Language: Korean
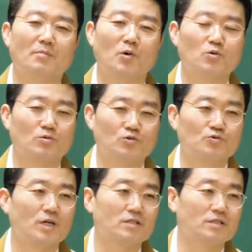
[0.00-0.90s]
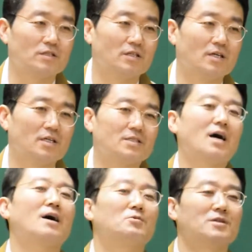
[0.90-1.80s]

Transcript: 그 중생들은 짜가고